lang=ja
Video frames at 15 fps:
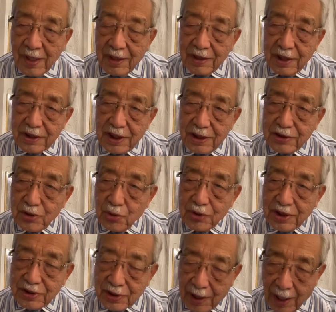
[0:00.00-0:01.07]
で、戦争
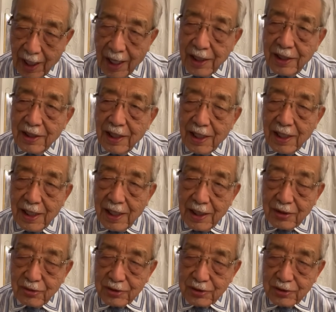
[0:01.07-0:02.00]
ですから、あ